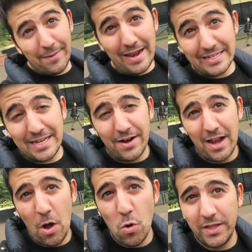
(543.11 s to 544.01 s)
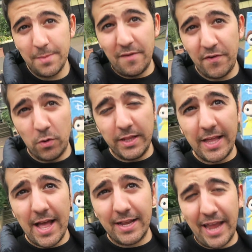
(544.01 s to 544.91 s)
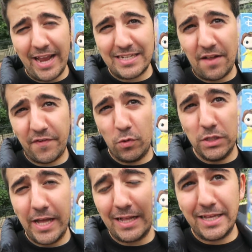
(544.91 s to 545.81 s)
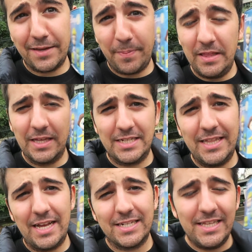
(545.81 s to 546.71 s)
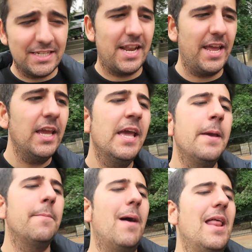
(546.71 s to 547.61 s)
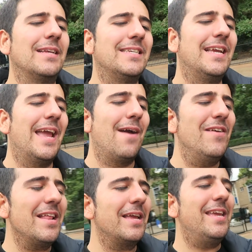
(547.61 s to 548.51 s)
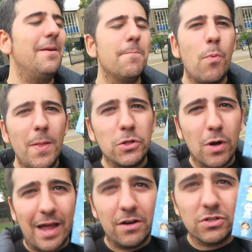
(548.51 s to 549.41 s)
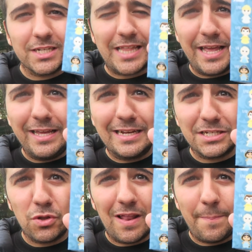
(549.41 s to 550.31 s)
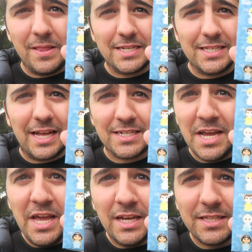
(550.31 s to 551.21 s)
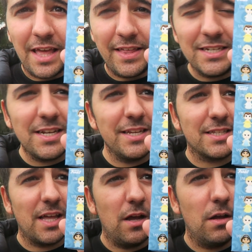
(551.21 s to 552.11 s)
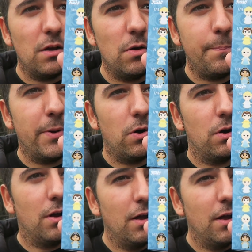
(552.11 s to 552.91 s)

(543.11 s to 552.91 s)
Y chavales, ahora la última figurita Que es la figurita de princesitas Disney Vale, así que a ver quién puede tocarnos Está ahí casi todas las princesitas de Disney Está... Pero...